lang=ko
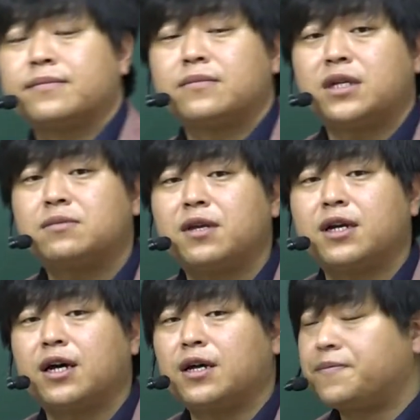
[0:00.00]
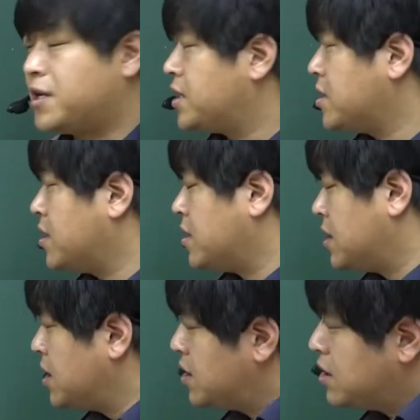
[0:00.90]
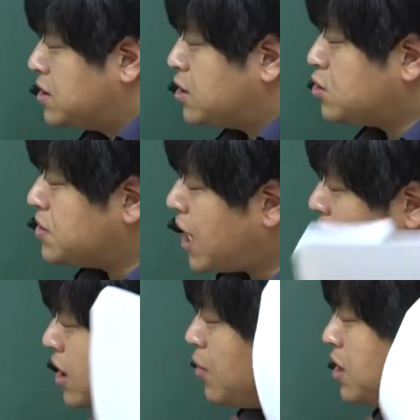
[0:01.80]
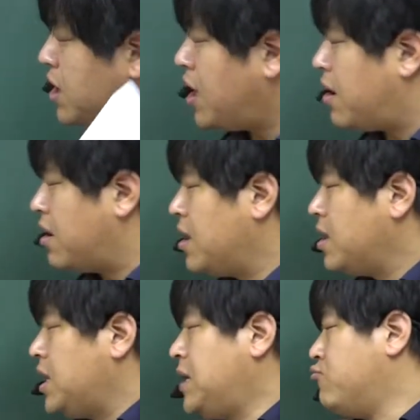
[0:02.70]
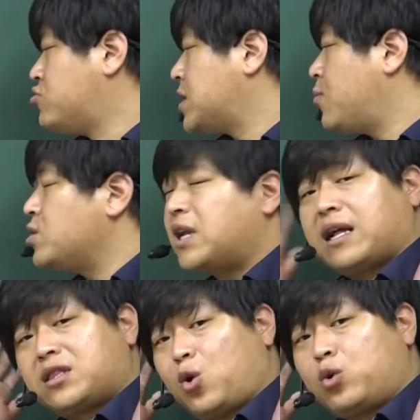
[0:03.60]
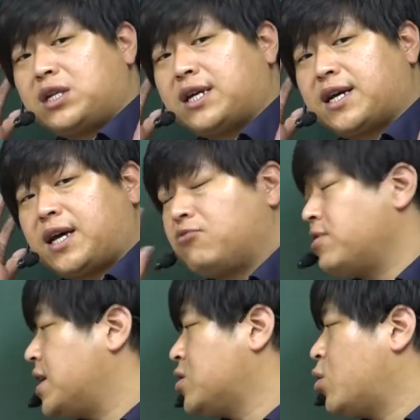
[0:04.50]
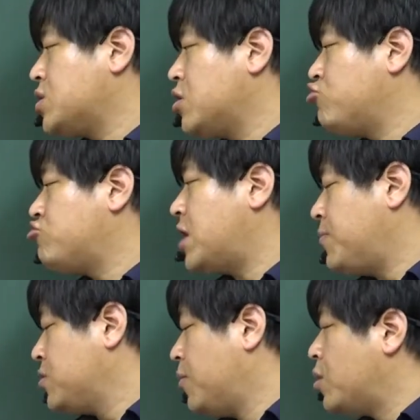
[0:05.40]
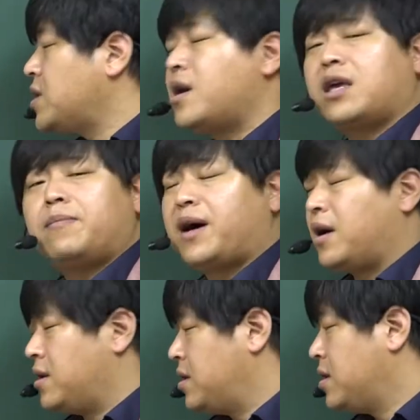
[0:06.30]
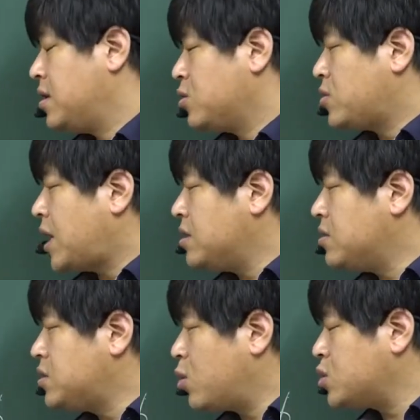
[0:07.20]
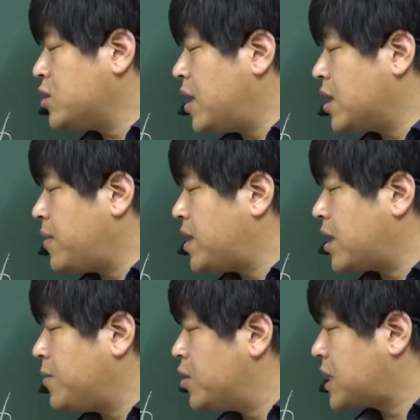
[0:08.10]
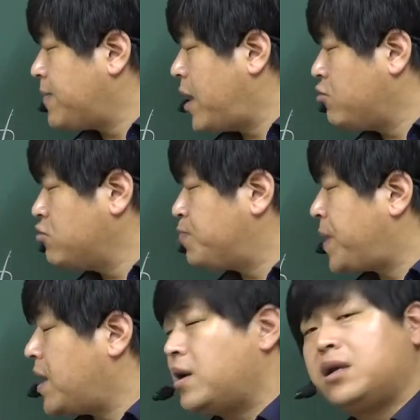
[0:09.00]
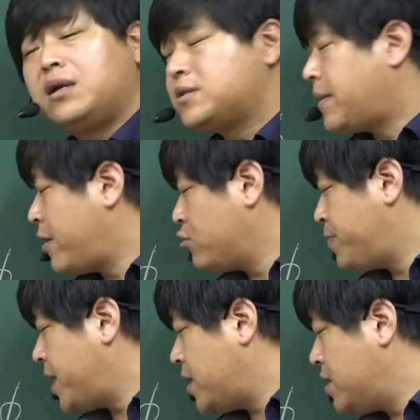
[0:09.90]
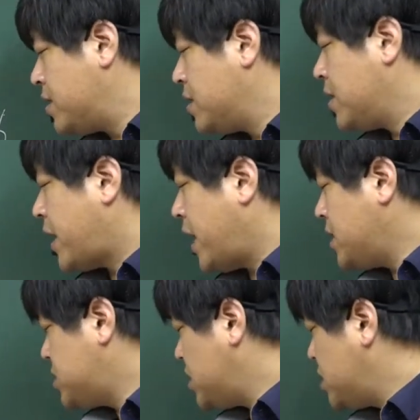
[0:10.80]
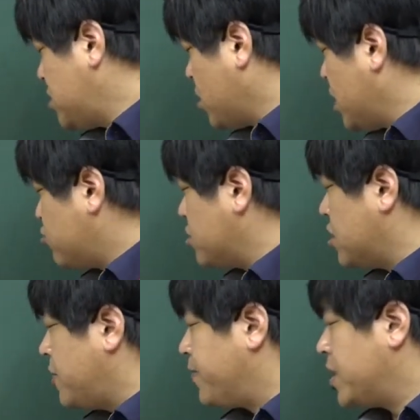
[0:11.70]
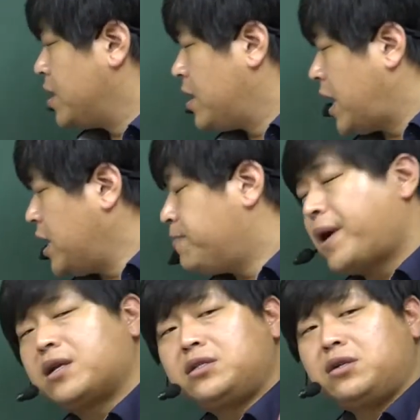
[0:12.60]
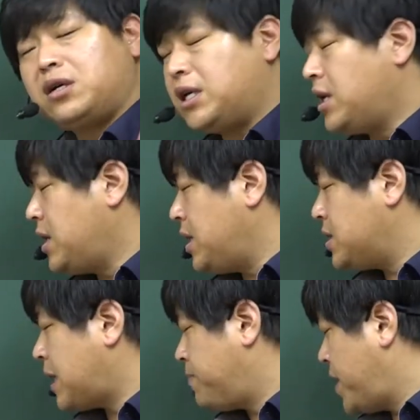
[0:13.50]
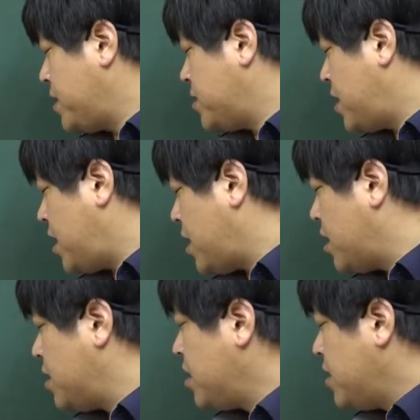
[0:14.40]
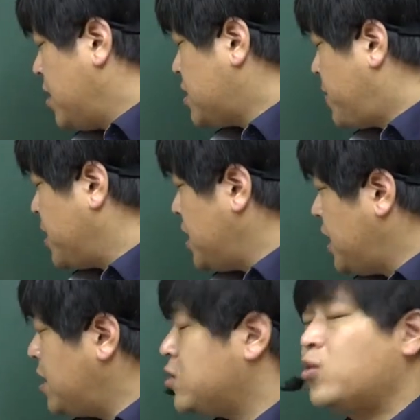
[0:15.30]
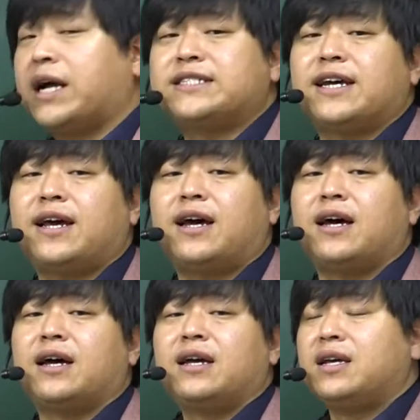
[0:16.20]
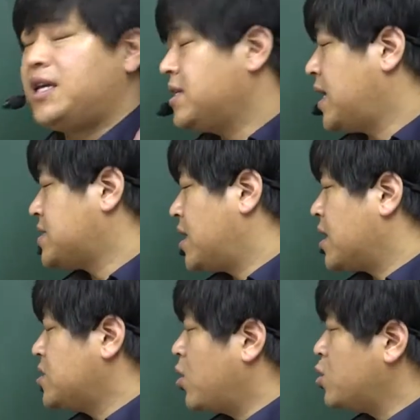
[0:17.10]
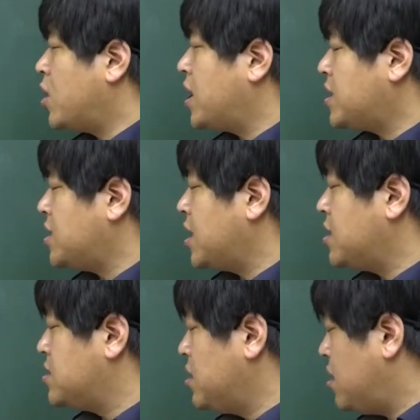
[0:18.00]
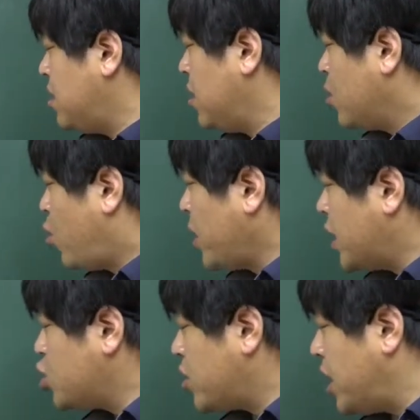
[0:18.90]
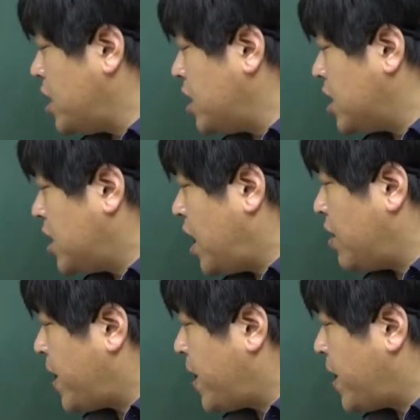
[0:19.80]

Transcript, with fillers: 됐습니까? 그래서 이제 좀 생각해보면 이렇게 이 문자 보고잘안 떠오르니까 우리가 서로 쓰인 거 숫자 한번 넣어보고 생각해봐. 또 다른 거 서로 쓰인 관계 만약에 뭐 3하고 8, 3하고 8, A3는 여기 있고요. A8은요 1, 2, 4, 8인데 1, 2, 4, 8, 1은 또 같잖아. 1은 같잖아요. 그러니까 서로수가 됐다는 얘기는요. 공약수가 1이니까